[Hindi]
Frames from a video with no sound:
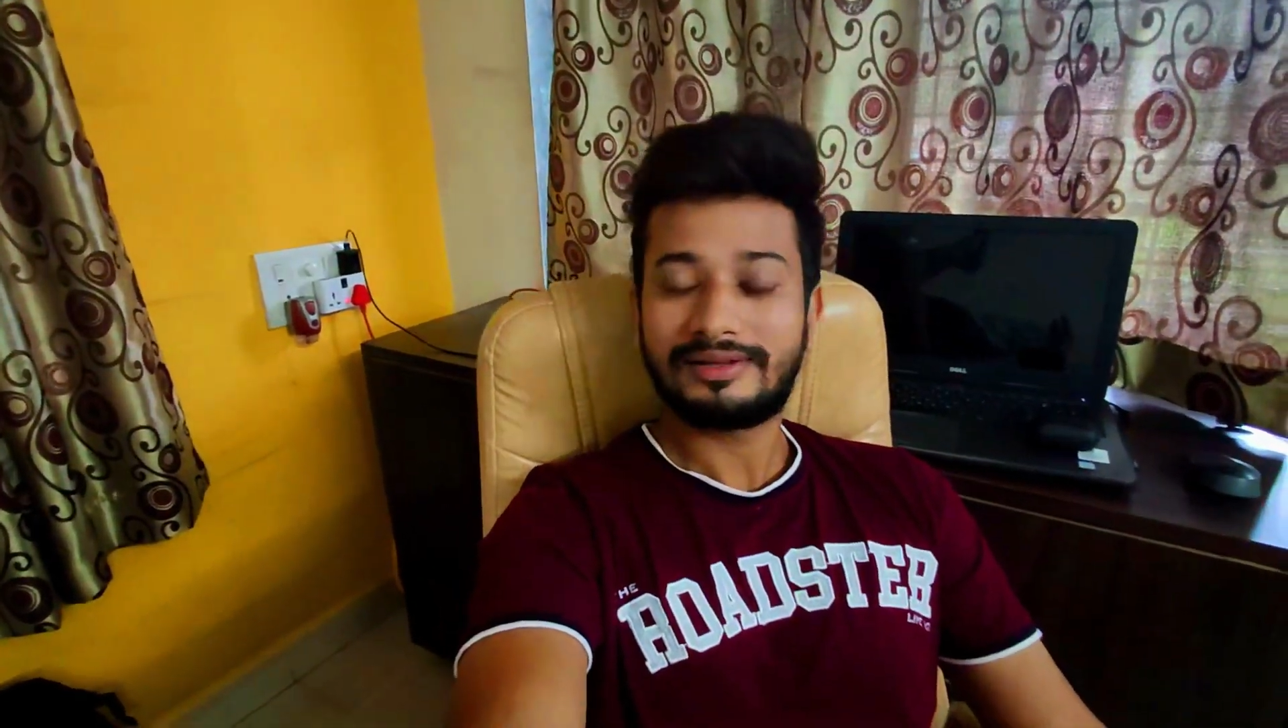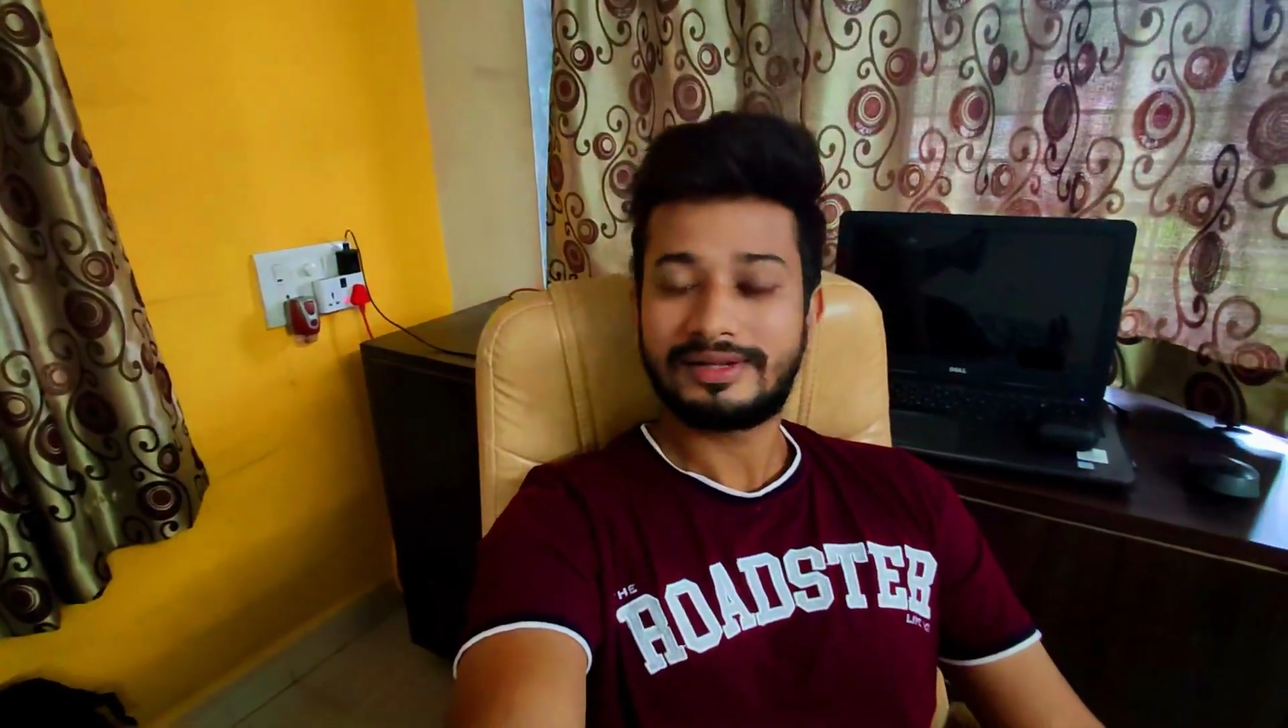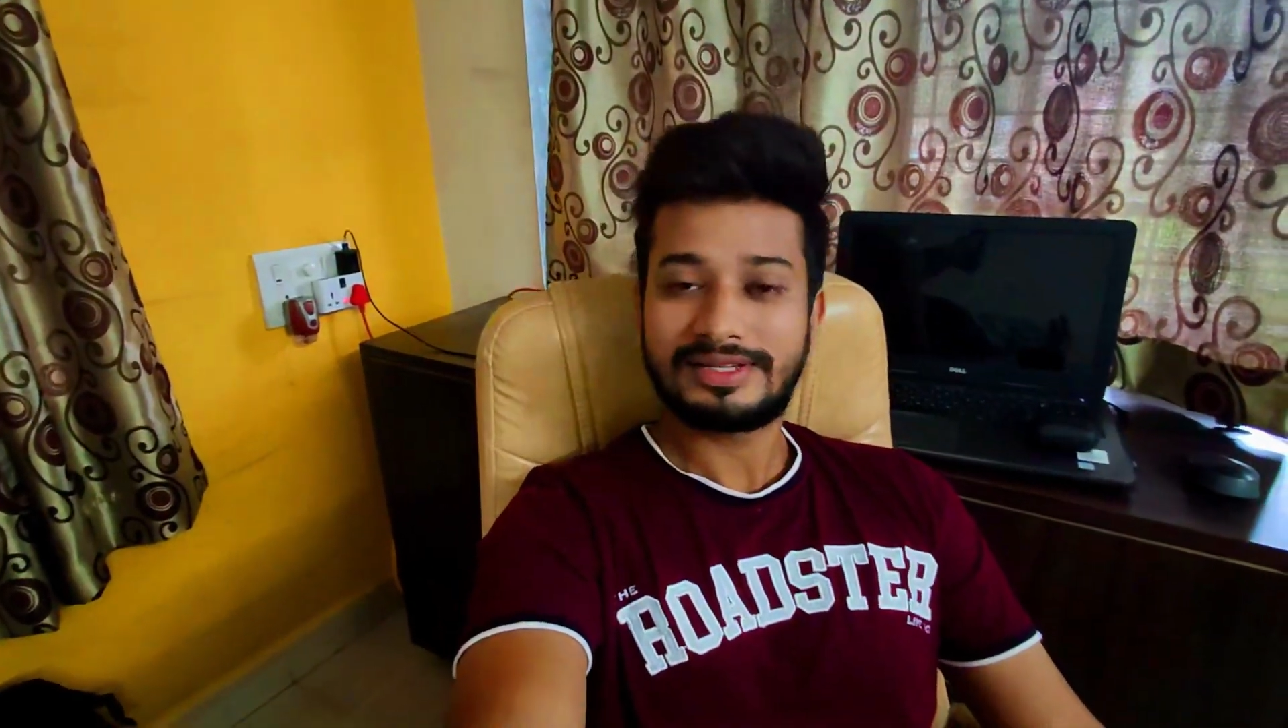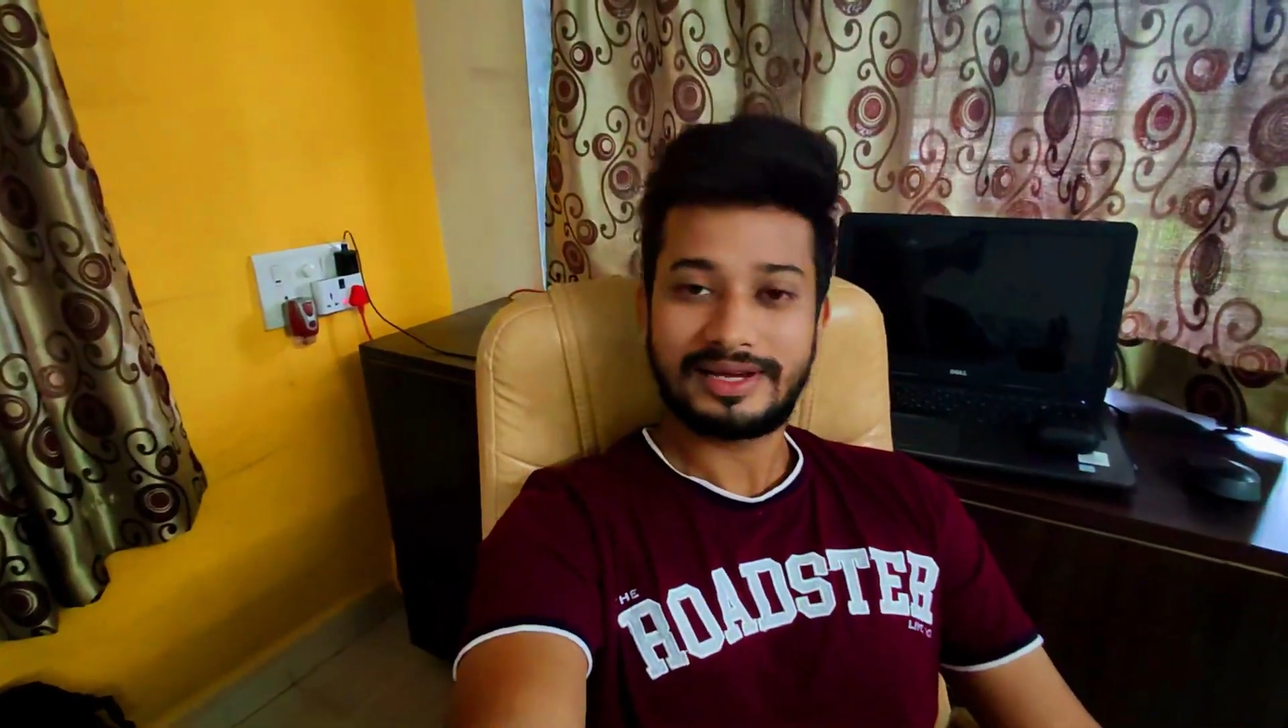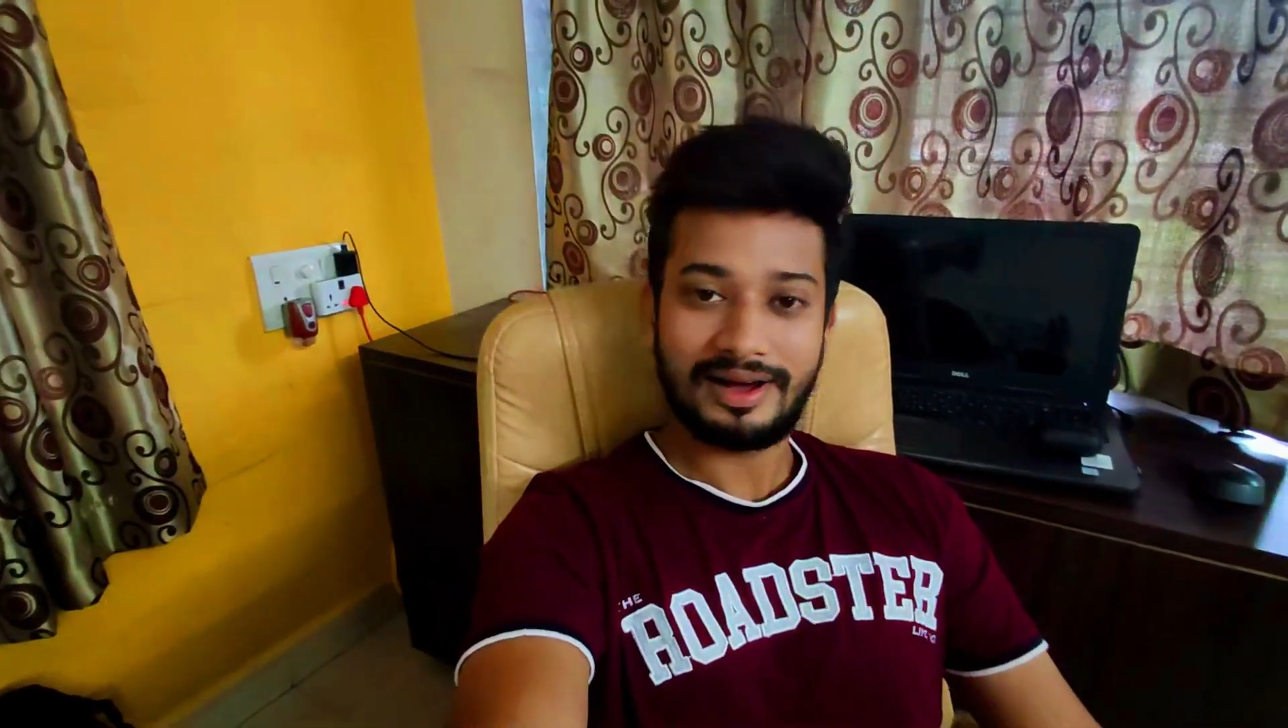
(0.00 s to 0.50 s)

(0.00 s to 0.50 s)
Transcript: खतरे से